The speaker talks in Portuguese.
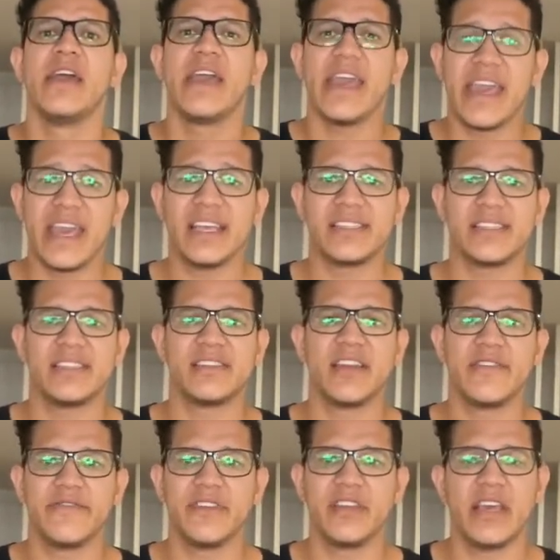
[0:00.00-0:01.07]
Esse,
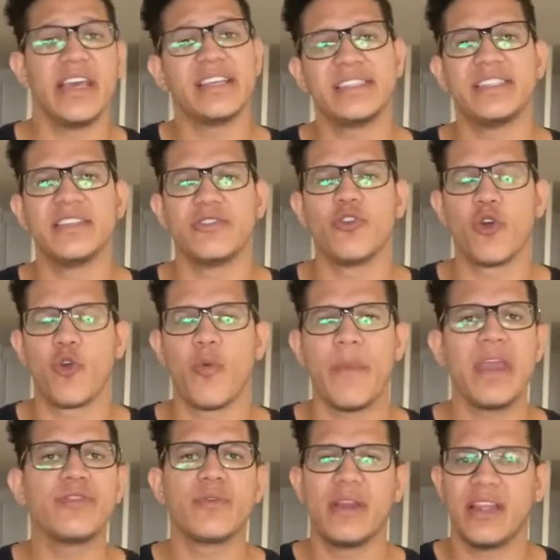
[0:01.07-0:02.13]
servi esse
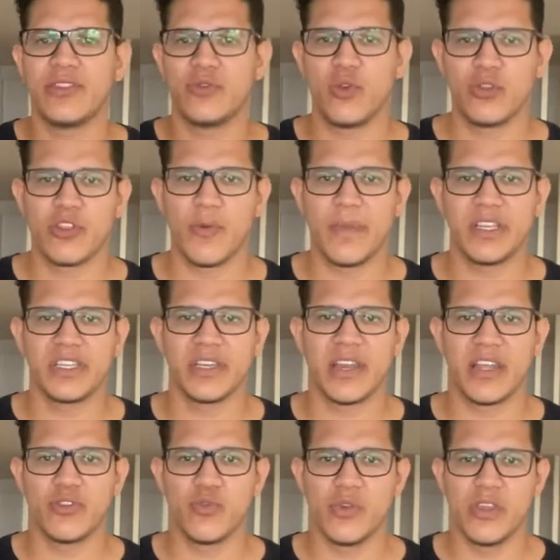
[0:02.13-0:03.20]
documento ele é totalmente
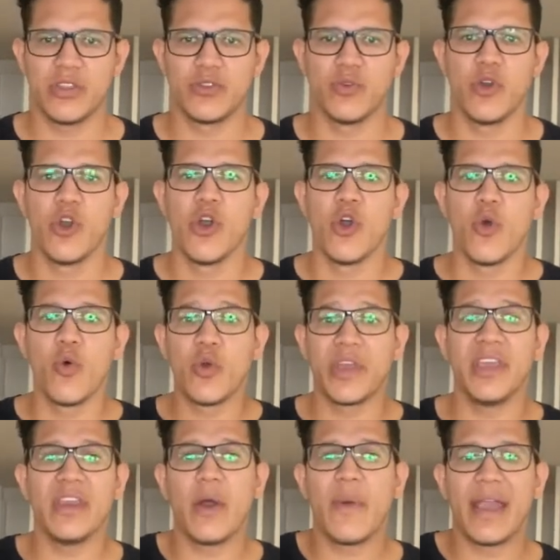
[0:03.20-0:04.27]
gratuito. O
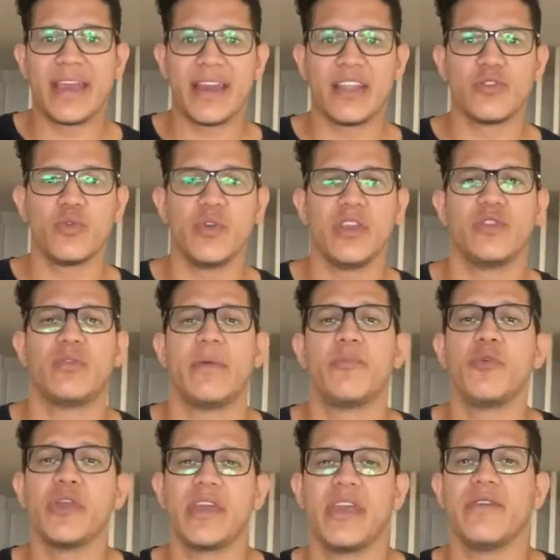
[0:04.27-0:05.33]
que não é gratuito é
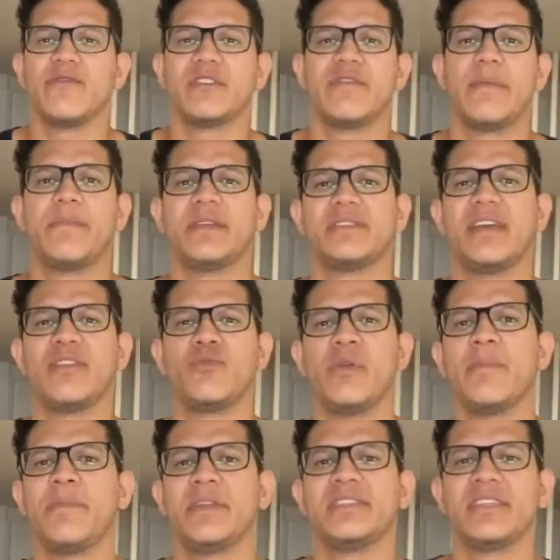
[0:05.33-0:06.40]
porque você vai precisar de um
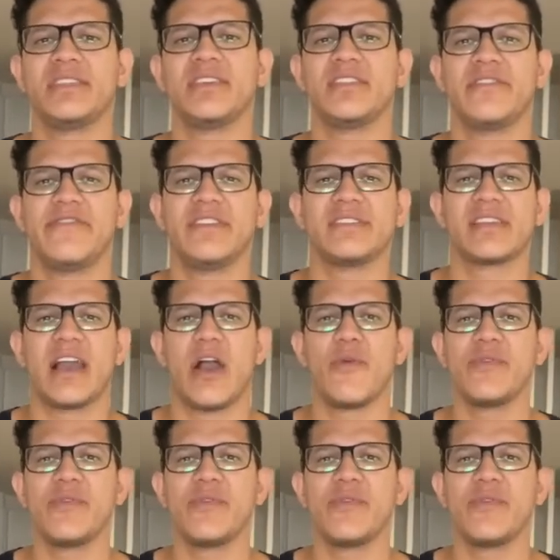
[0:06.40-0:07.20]
representante fiscal